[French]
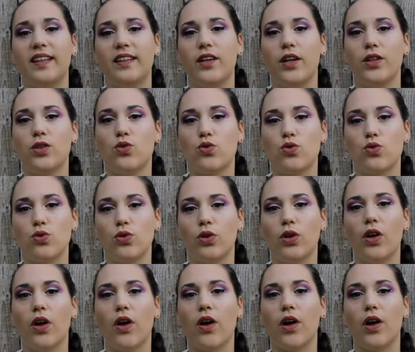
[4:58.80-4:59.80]
des notes
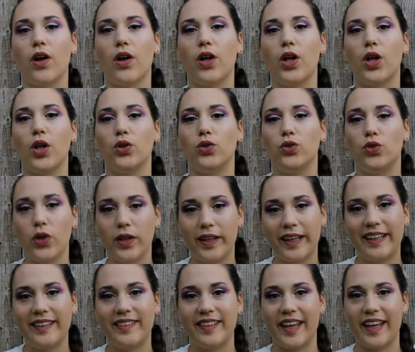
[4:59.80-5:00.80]
sur deux
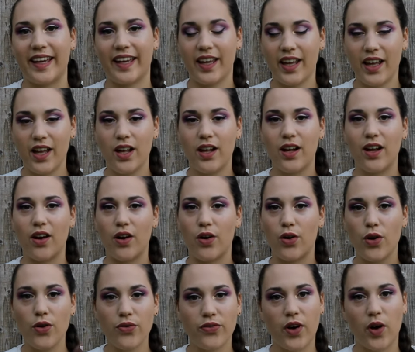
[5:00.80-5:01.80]
critères,
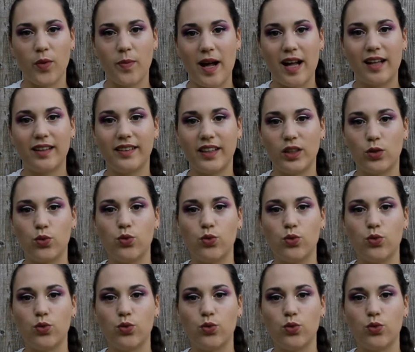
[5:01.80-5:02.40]
le format des